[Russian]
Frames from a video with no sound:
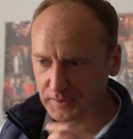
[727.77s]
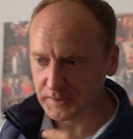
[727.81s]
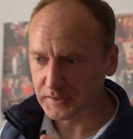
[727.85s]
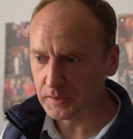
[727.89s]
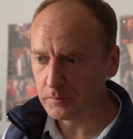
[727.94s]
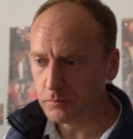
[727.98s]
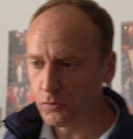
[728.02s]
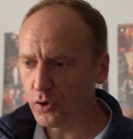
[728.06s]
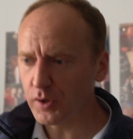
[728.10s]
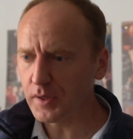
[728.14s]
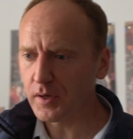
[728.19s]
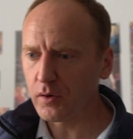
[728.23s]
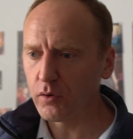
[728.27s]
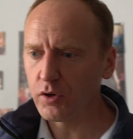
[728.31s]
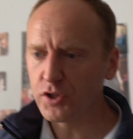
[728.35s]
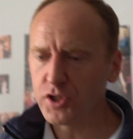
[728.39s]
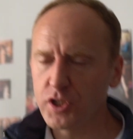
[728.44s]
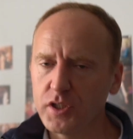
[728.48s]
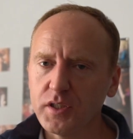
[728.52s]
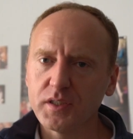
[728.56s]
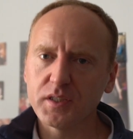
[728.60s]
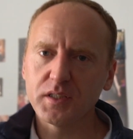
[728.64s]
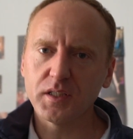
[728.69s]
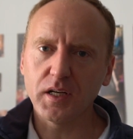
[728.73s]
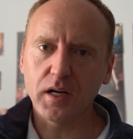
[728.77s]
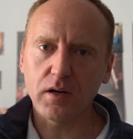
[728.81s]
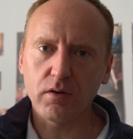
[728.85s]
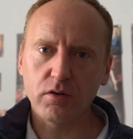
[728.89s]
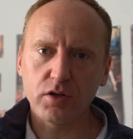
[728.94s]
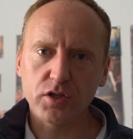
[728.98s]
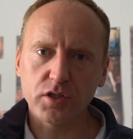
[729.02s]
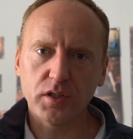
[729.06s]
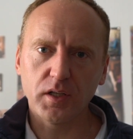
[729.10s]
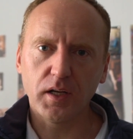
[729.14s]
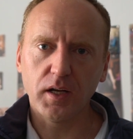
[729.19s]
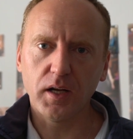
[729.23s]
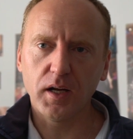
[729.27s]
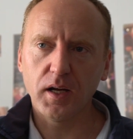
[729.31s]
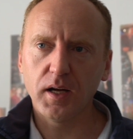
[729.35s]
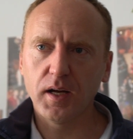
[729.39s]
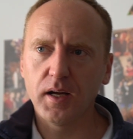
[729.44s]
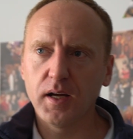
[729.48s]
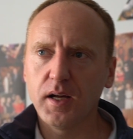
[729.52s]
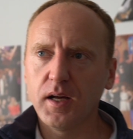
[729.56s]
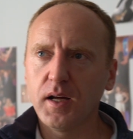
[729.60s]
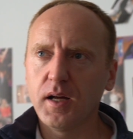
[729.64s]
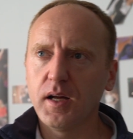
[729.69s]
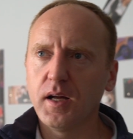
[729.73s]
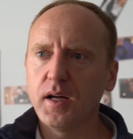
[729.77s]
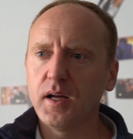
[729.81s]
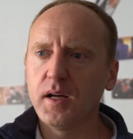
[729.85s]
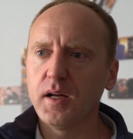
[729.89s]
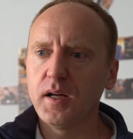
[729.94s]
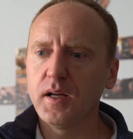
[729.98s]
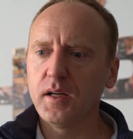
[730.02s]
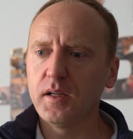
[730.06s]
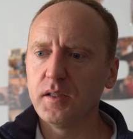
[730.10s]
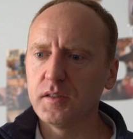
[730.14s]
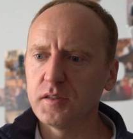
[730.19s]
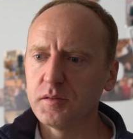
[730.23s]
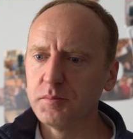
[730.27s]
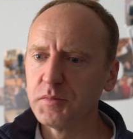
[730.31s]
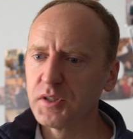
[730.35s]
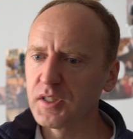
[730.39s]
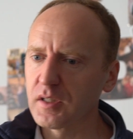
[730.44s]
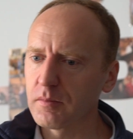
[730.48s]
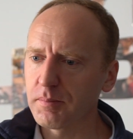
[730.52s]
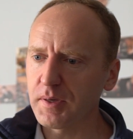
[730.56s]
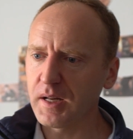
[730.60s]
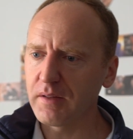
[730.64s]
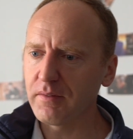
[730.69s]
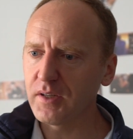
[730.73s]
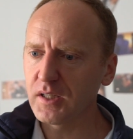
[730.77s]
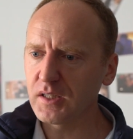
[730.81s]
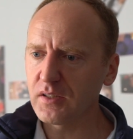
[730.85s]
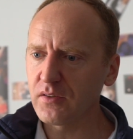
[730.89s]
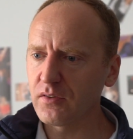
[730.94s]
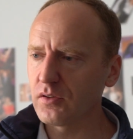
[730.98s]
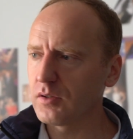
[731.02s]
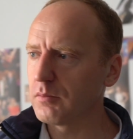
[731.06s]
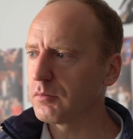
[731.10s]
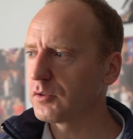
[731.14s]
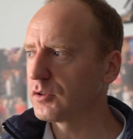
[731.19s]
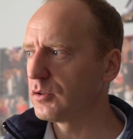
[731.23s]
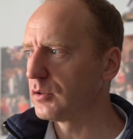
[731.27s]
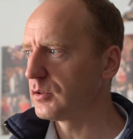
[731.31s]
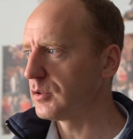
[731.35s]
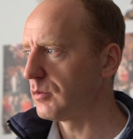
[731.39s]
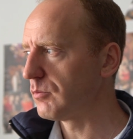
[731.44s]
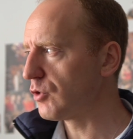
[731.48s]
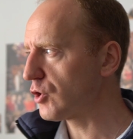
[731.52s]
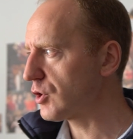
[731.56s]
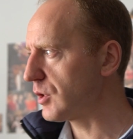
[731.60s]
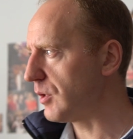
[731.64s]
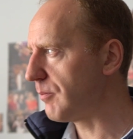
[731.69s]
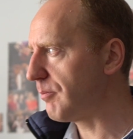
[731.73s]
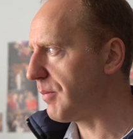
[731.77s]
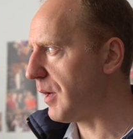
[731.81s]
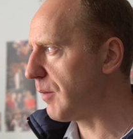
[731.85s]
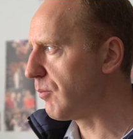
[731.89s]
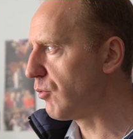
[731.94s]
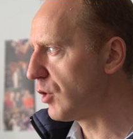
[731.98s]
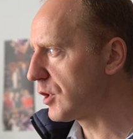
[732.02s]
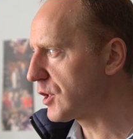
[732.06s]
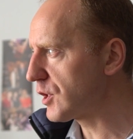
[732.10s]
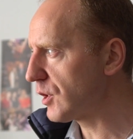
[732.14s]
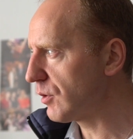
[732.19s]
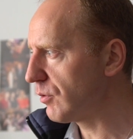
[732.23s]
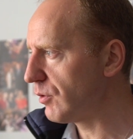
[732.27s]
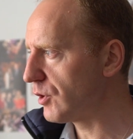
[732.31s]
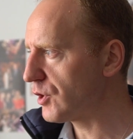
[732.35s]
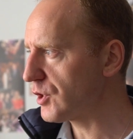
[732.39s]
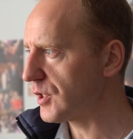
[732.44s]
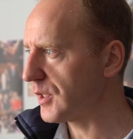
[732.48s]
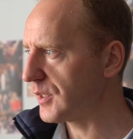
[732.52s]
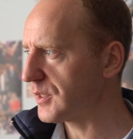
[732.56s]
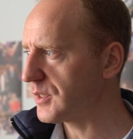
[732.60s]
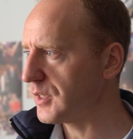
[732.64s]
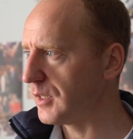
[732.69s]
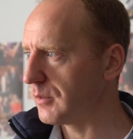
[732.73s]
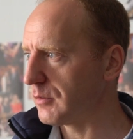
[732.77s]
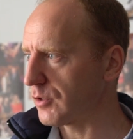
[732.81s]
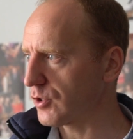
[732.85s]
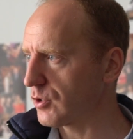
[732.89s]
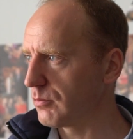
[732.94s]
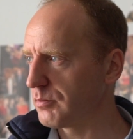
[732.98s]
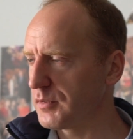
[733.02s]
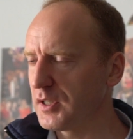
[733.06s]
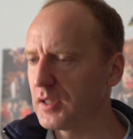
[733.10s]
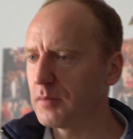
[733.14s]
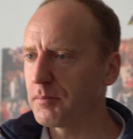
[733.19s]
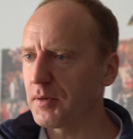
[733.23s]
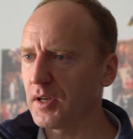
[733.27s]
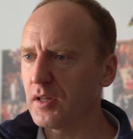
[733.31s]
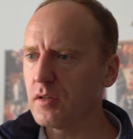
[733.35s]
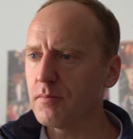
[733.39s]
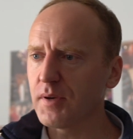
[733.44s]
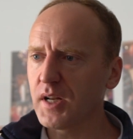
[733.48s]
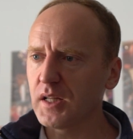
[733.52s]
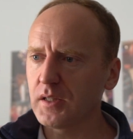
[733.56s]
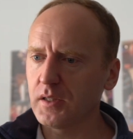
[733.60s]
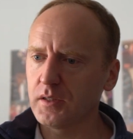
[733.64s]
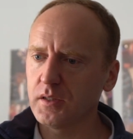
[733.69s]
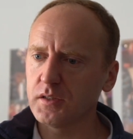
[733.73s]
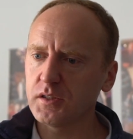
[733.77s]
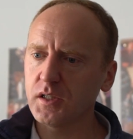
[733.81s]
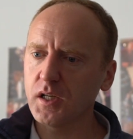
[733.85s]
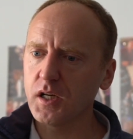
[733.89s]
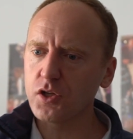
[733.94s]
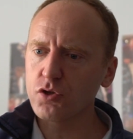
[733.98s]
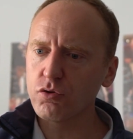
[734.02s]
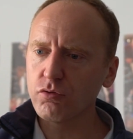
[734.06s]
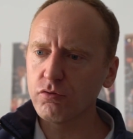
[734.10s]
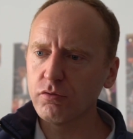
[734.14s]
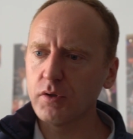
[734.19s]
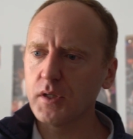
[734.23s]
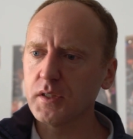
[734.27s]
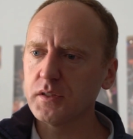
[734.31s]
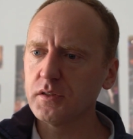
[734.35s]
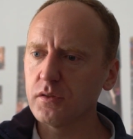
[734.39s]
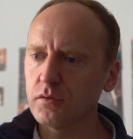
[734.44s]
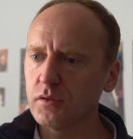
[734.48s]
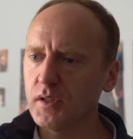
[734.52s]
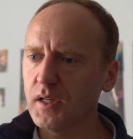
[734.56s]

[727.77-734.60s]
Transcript: Зимой очень осторожно а, с микропроветриванием, кто-то может там побольше хочет оставить, потому чтобы мне, например, неприятно, когда захожу в квартиру,